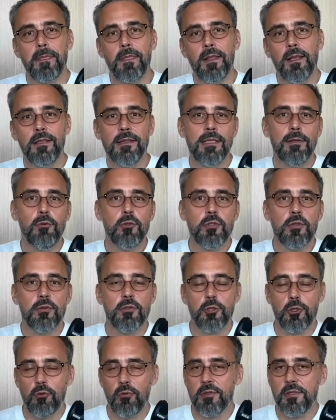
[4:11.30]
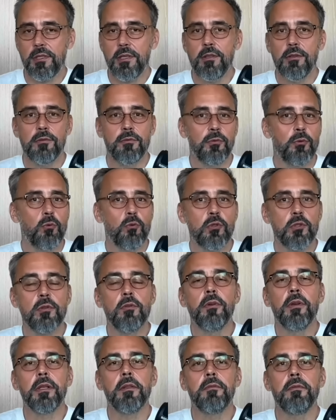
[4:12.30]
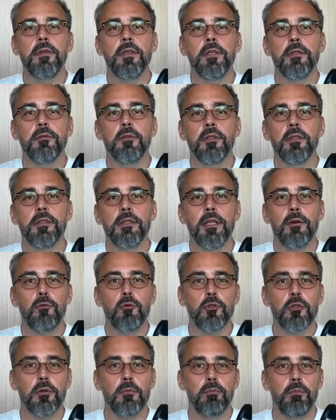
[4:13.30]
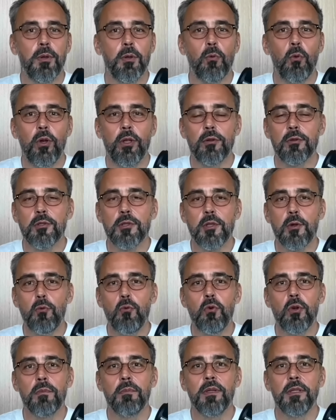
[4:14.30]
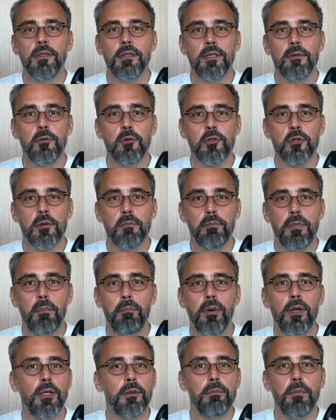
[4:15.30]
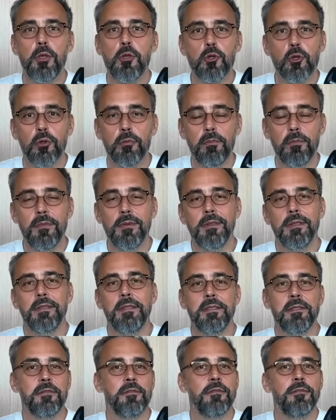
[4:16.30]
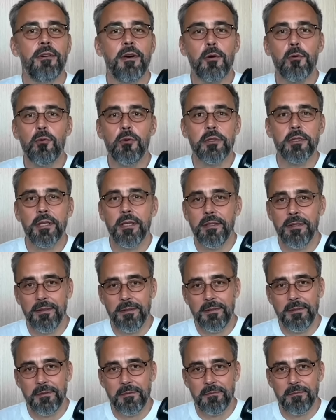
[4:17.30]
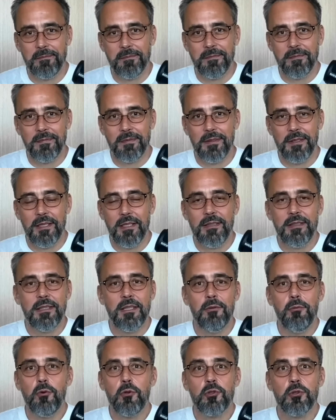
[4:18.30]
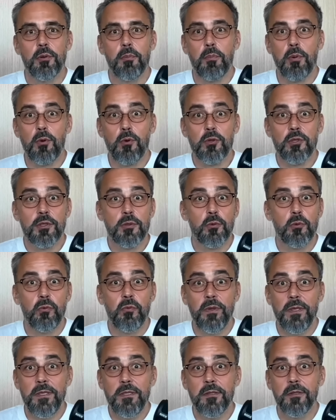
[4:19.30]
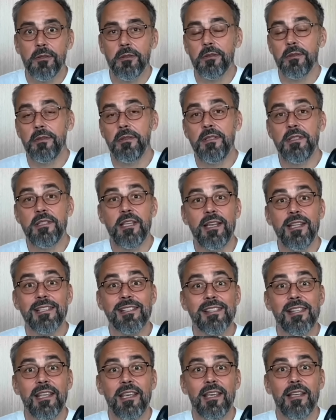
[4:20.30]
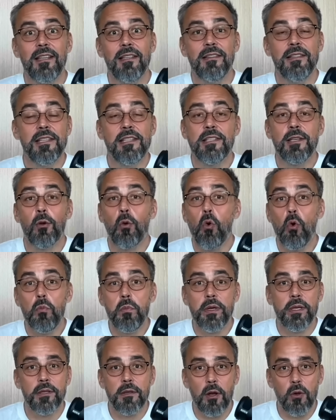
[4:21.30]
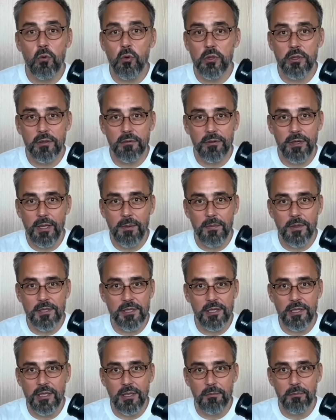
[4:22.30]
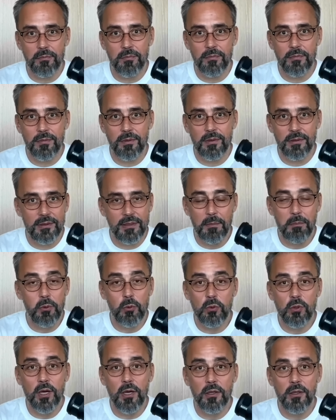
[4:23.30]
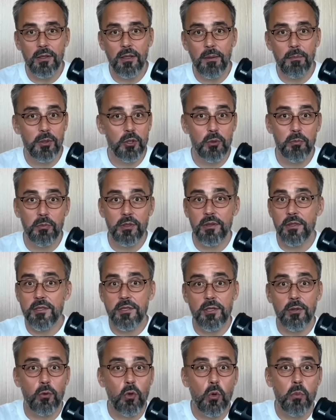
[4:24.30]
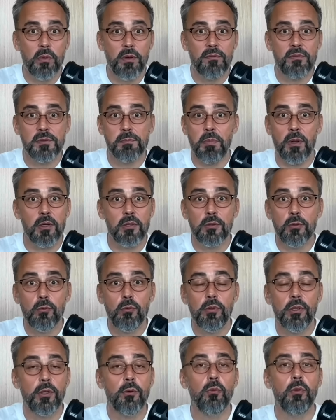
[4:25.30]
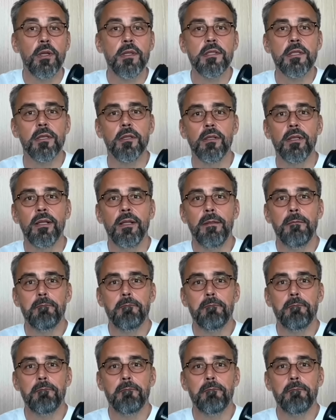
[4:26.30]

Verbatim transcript: От того, что съел вкусную конфету, от того, что погулял с другом, от того, что попал мечом в ворота, от того, что просто увидел интересное насекомое и какое-то время за ним наблюдал, а потом это насекомое вспорхнуло и улетело.